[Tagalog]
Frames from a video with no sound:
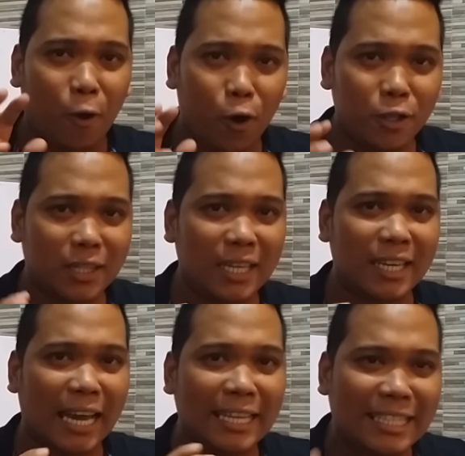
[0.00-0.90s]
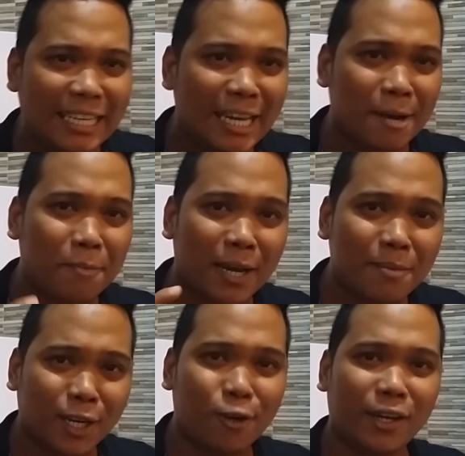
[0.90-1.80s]
Konting idea
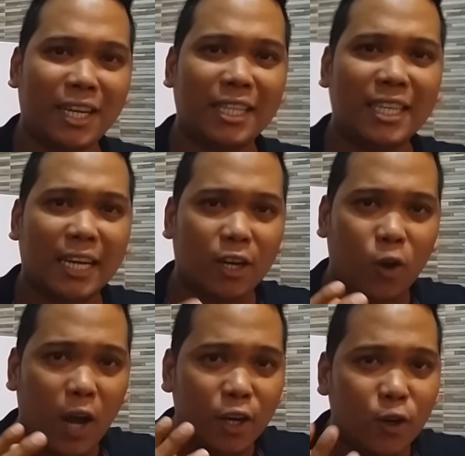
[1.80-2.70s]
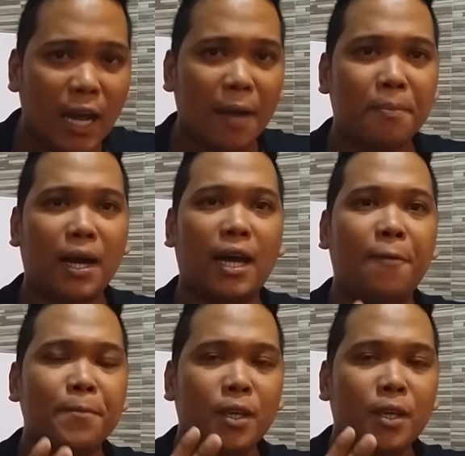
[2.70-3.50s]
para magkaroon kayo ng idea o ano nga ba